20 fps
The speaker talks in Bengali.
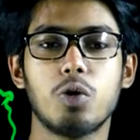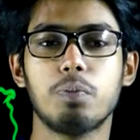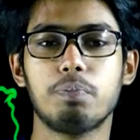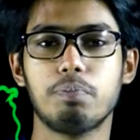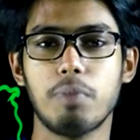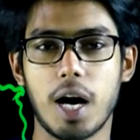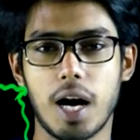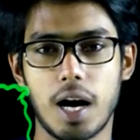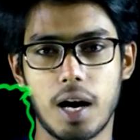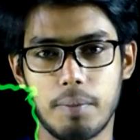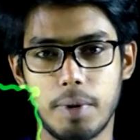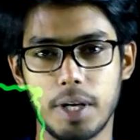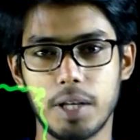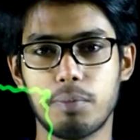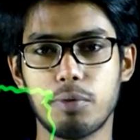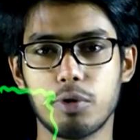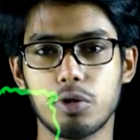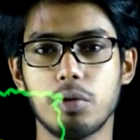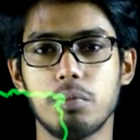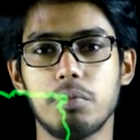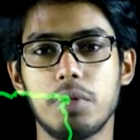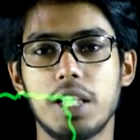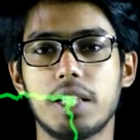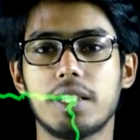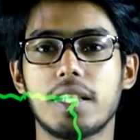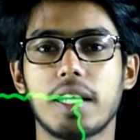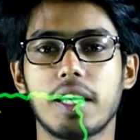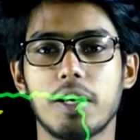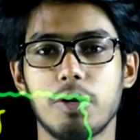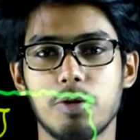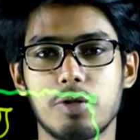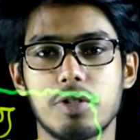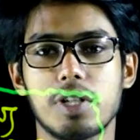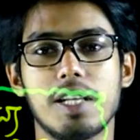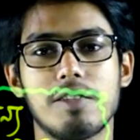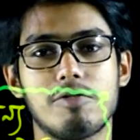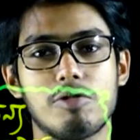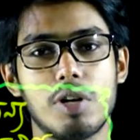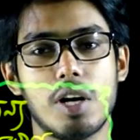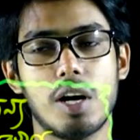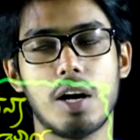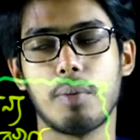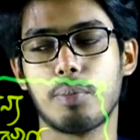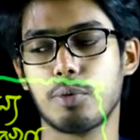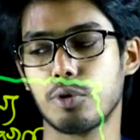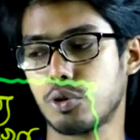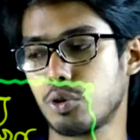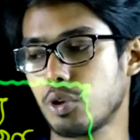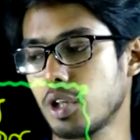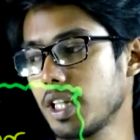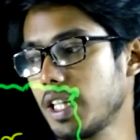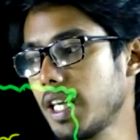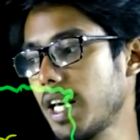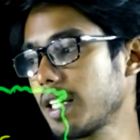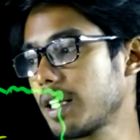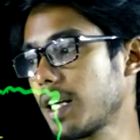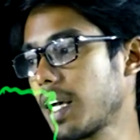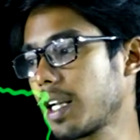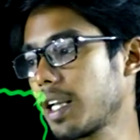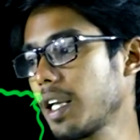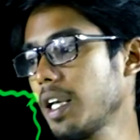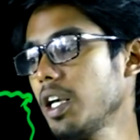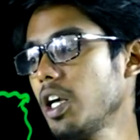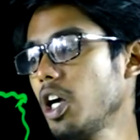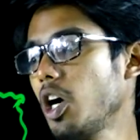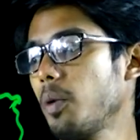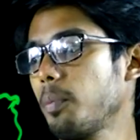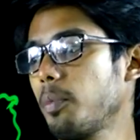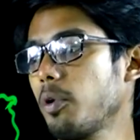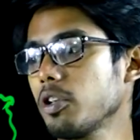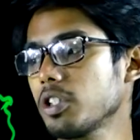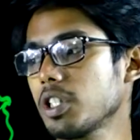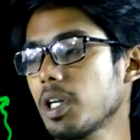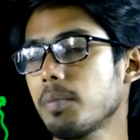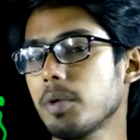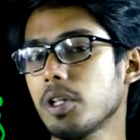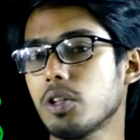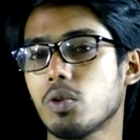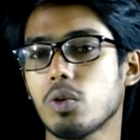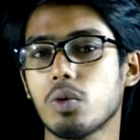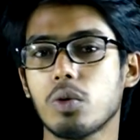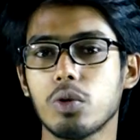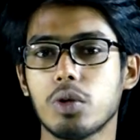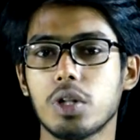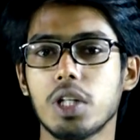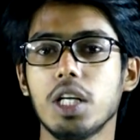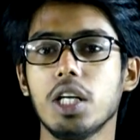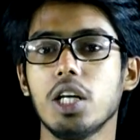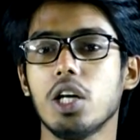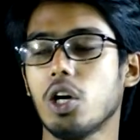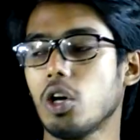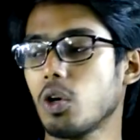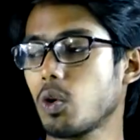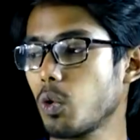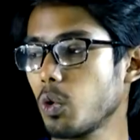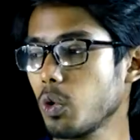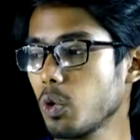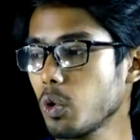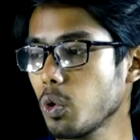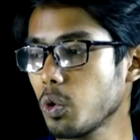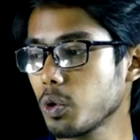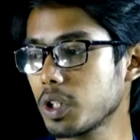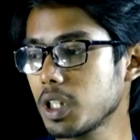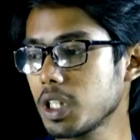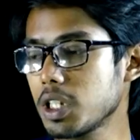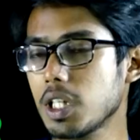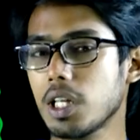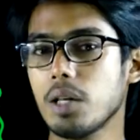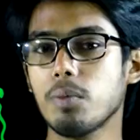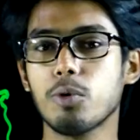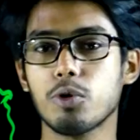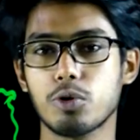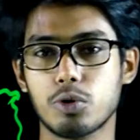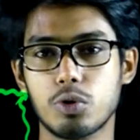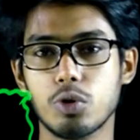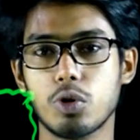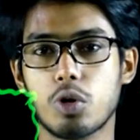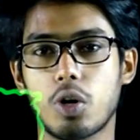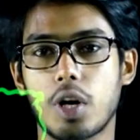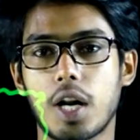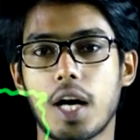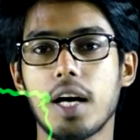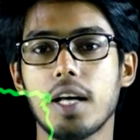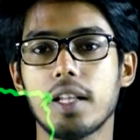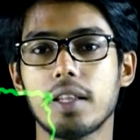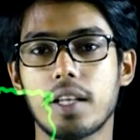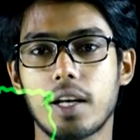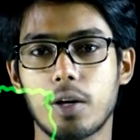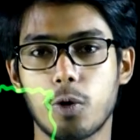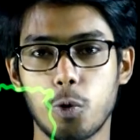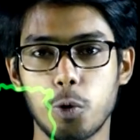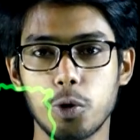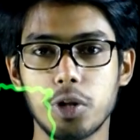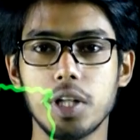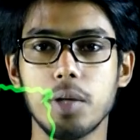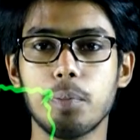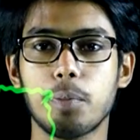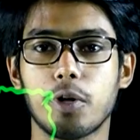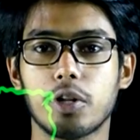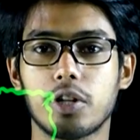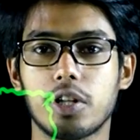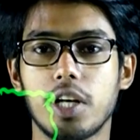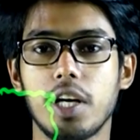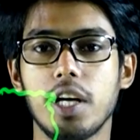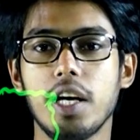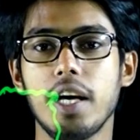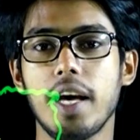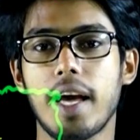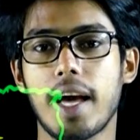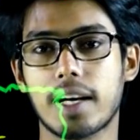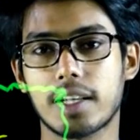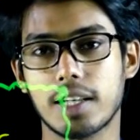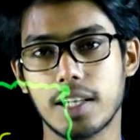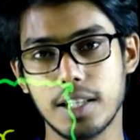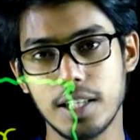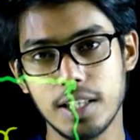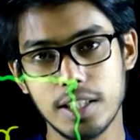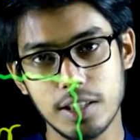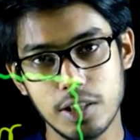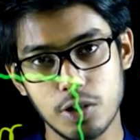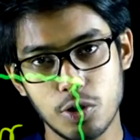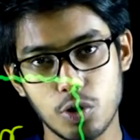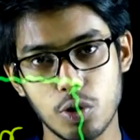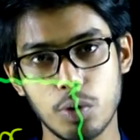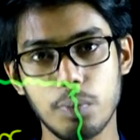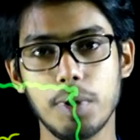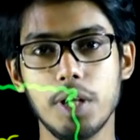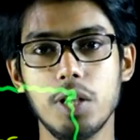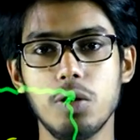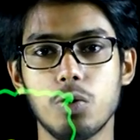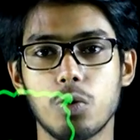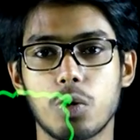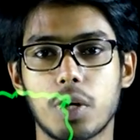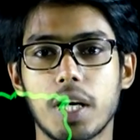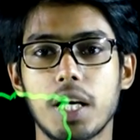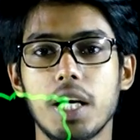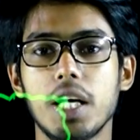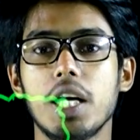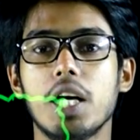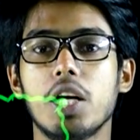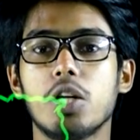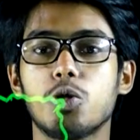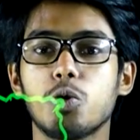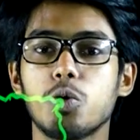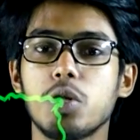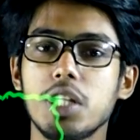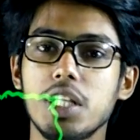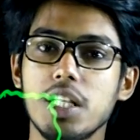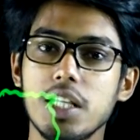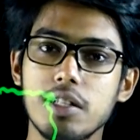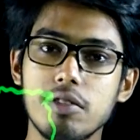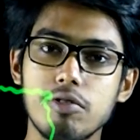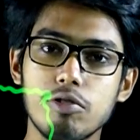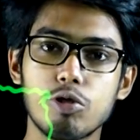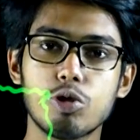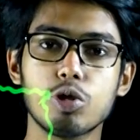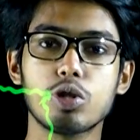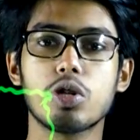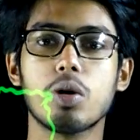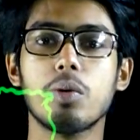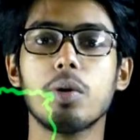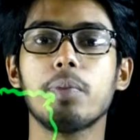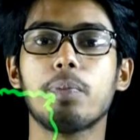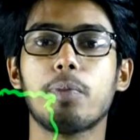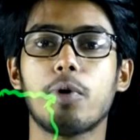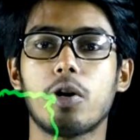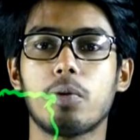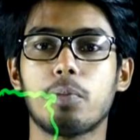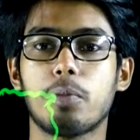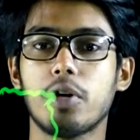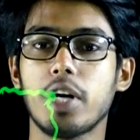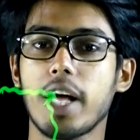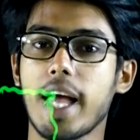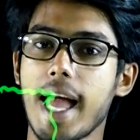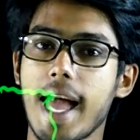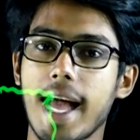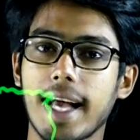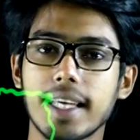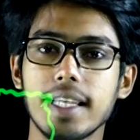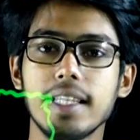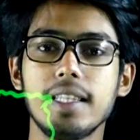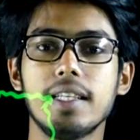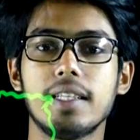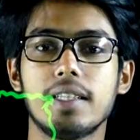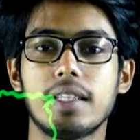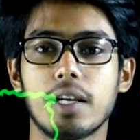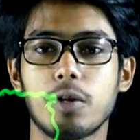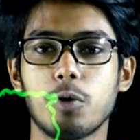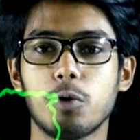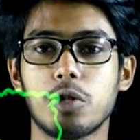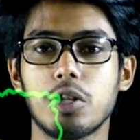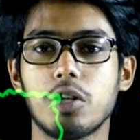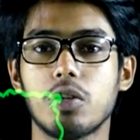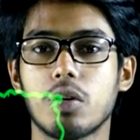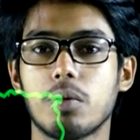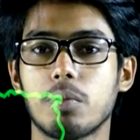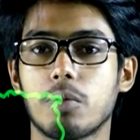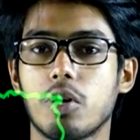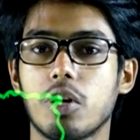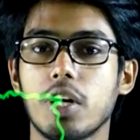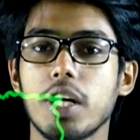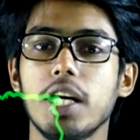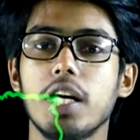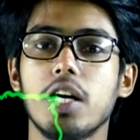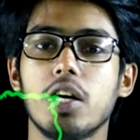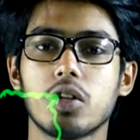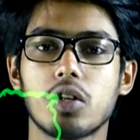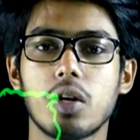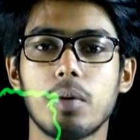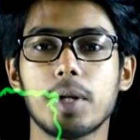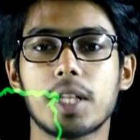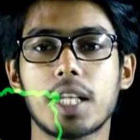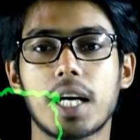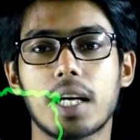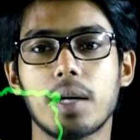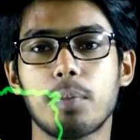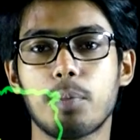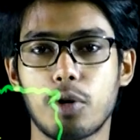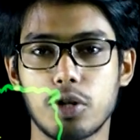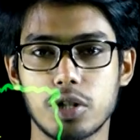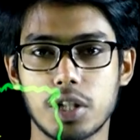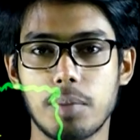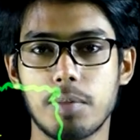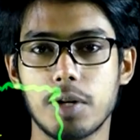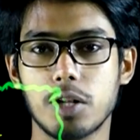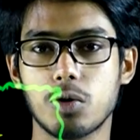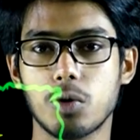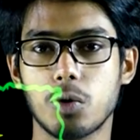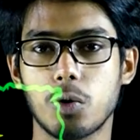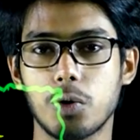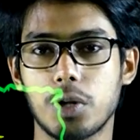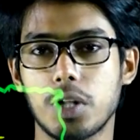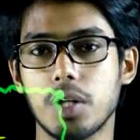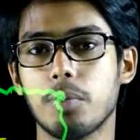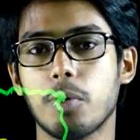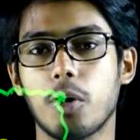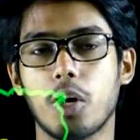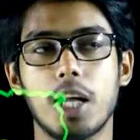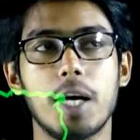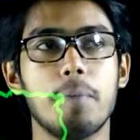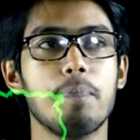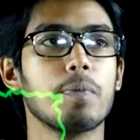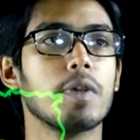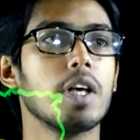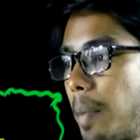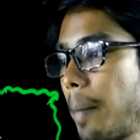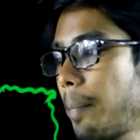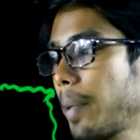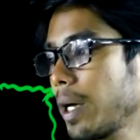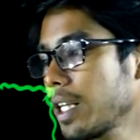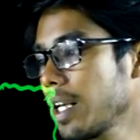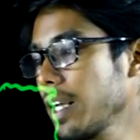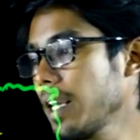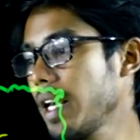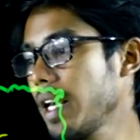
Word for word: খুব মানে প্রথম দিক থেকে হচ্ছে এই প্রশ্নটা দেয়া থাকে পর্যায়বৃত্ত গতি কোনো গতিশীল বস্তু কণা তার গতিপথে একটা নির্দিষ্ট বিন্দুকে যদি নির্দিষ্ট সময় পরপর একই দিক থেকে অতিক্রম করে তবে তাকে পর্যায়বৃত্ত গতি বলে ব্যাপারটা